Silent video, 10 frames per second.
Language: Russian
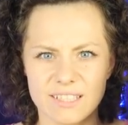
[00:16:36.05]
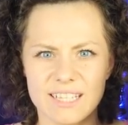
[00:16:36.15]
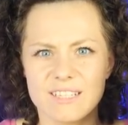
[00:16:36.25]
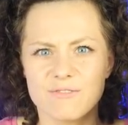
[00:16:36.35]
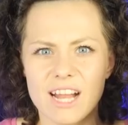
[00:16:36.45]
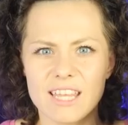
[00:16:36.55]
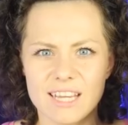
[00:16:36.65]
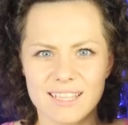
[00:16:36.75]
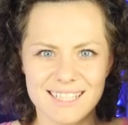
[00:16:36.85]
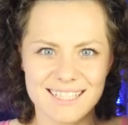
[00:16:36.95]

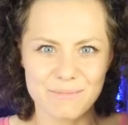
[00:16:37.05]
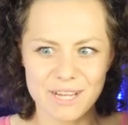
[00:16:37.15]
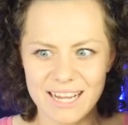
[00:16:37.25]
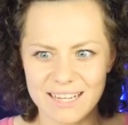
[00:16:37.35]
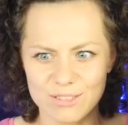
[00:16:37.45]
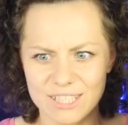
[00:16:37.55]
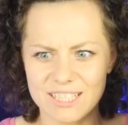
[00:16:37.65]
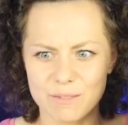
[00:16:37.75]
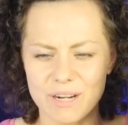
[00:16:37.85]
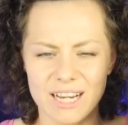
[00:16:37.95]
надевание на себя вот
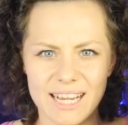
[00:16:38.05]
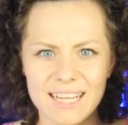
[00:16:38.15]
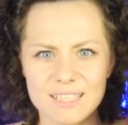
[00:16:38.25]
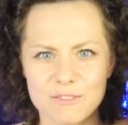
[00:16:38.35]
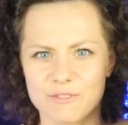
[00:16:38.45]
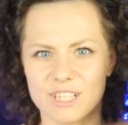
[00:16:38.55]
этих бриллиантов,